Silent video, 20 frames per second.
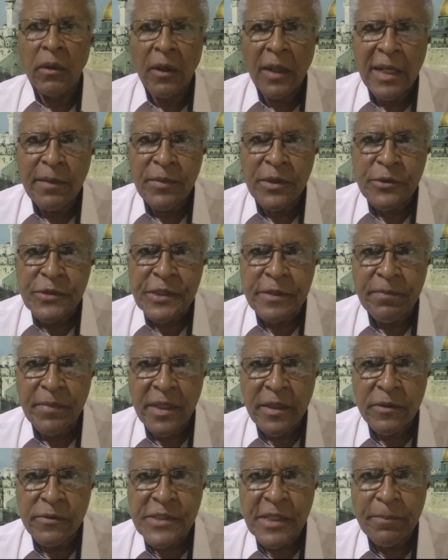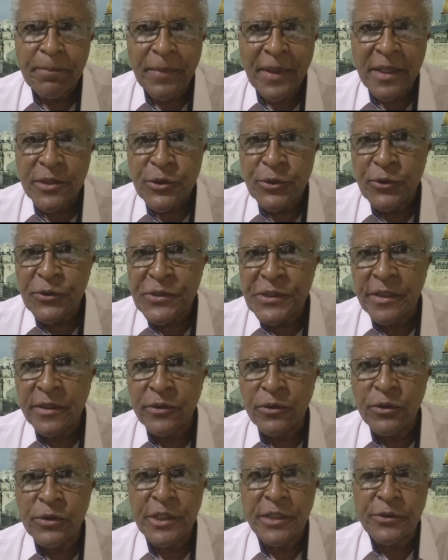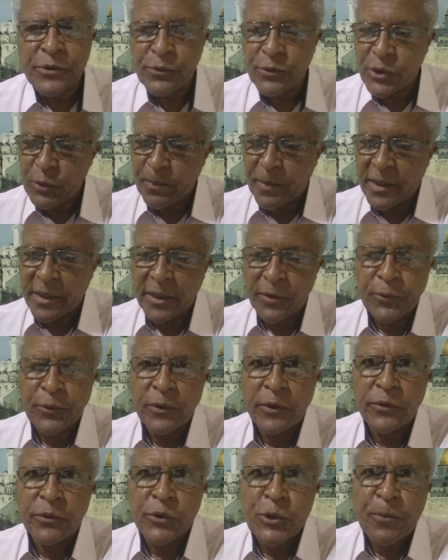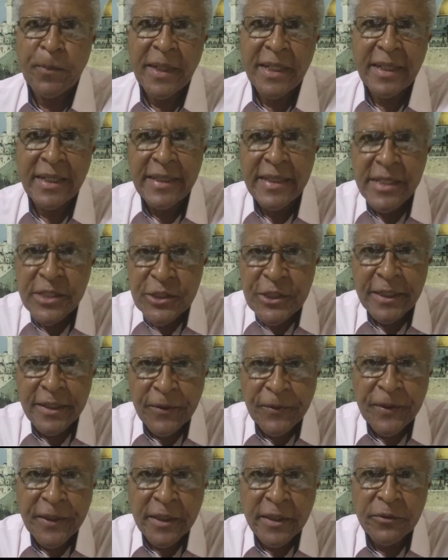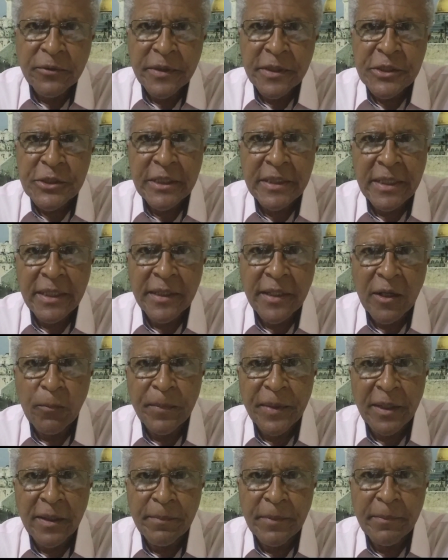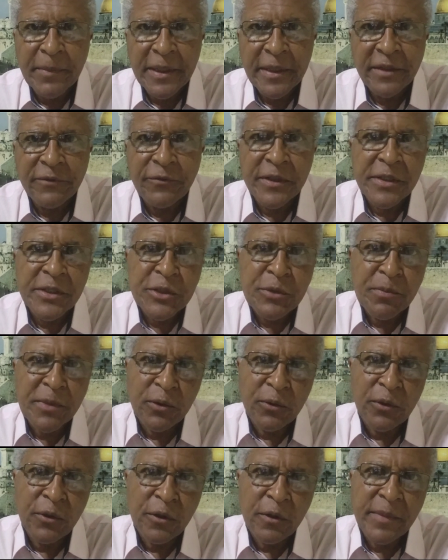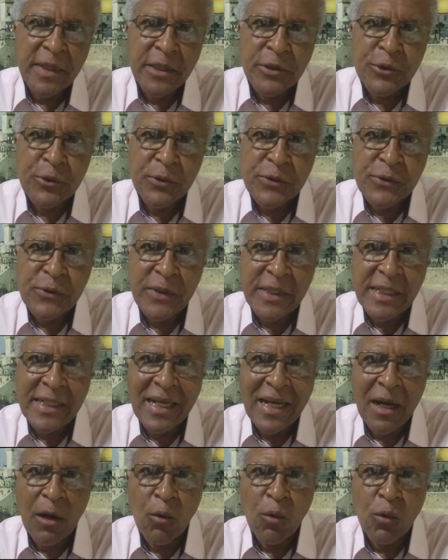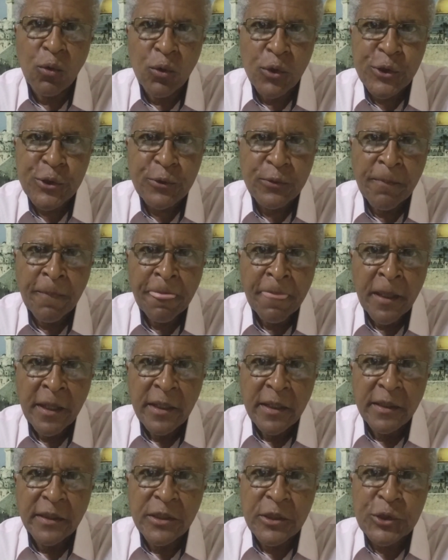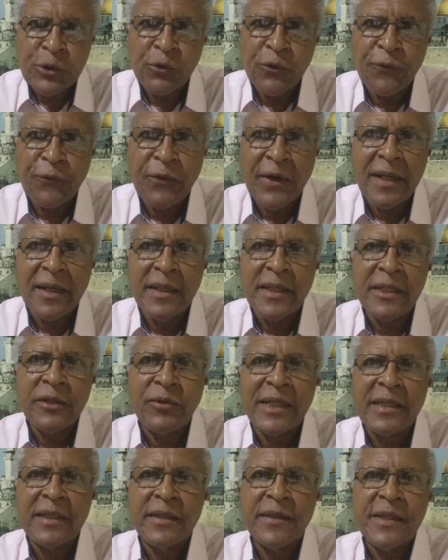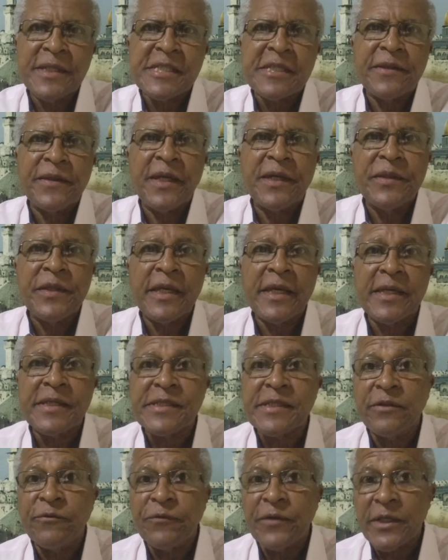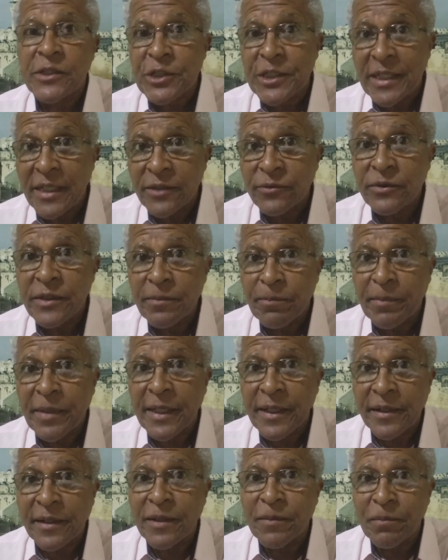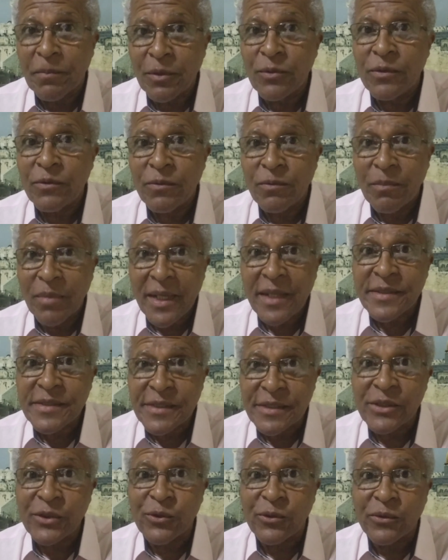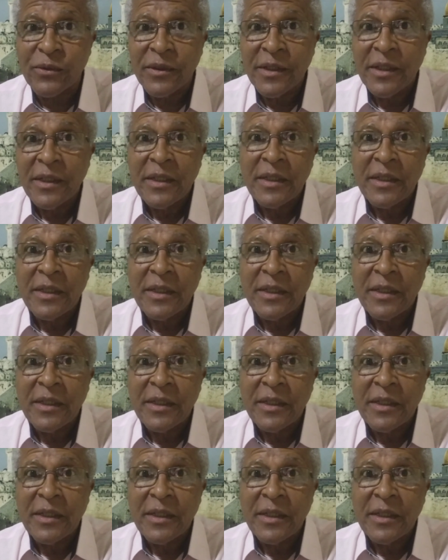Olá, meus irmãos, a paz do Senhor Jesus para todos. Para quem está entrando neste canal pela primeira vez, meu nome é Josué Augusto e estou falando aqui da cidade de Recife, estado de Pernambuco, Brasil.